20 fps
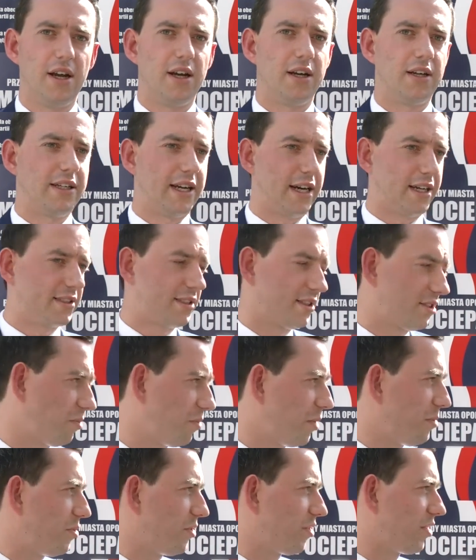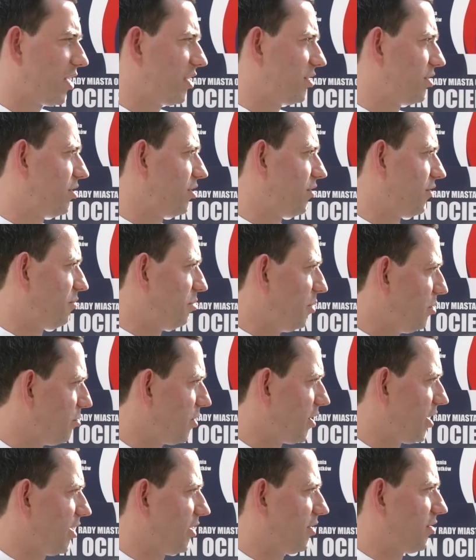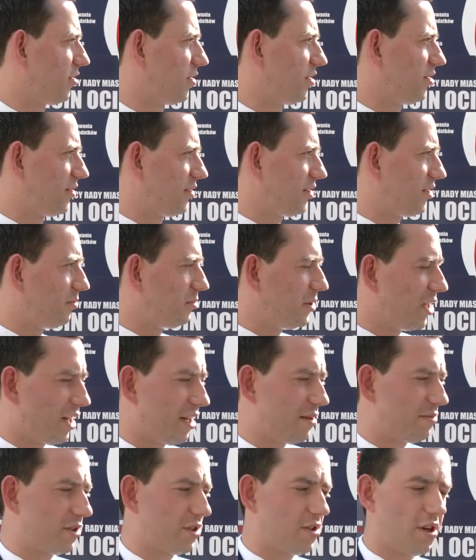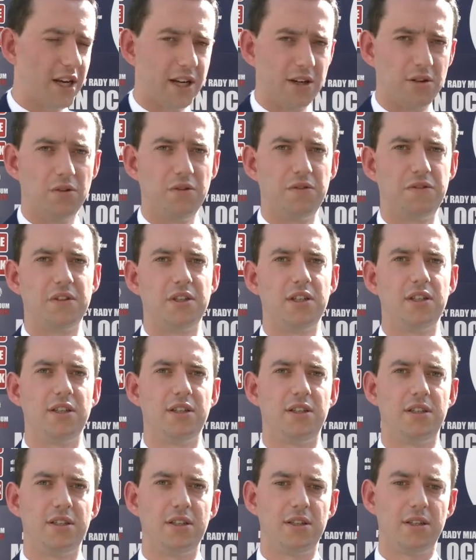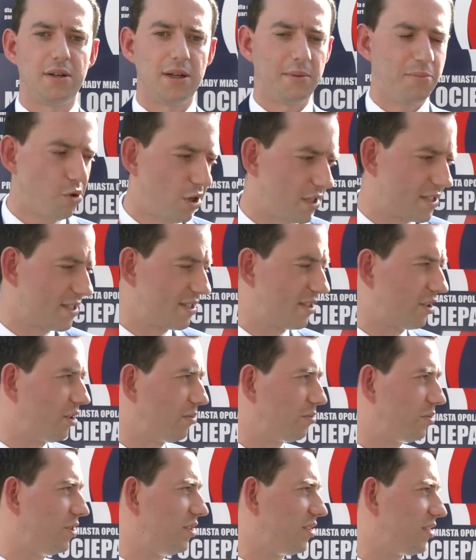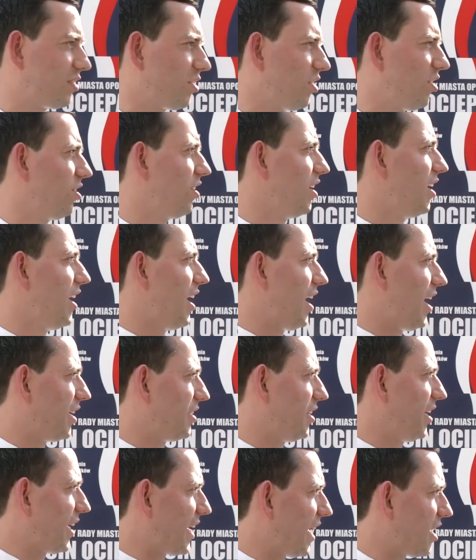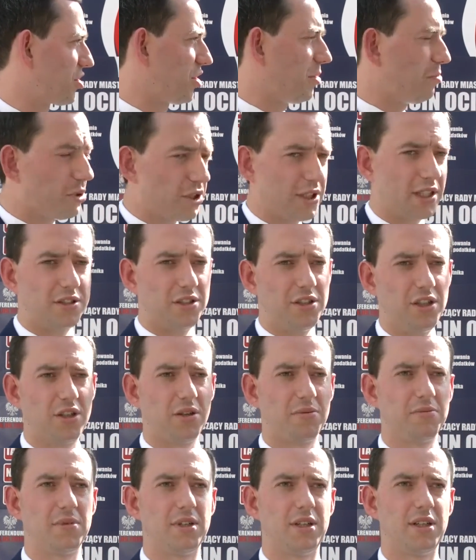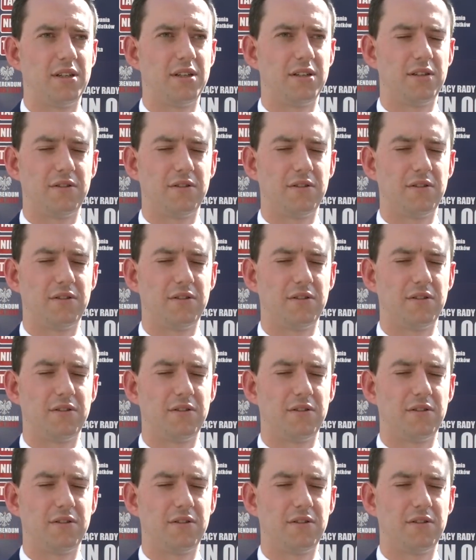Jak chcę sobie pograć w piłkę, to jest, zbieram kolegów, i płacę za to boisko, a nie każę podatnikom e, e,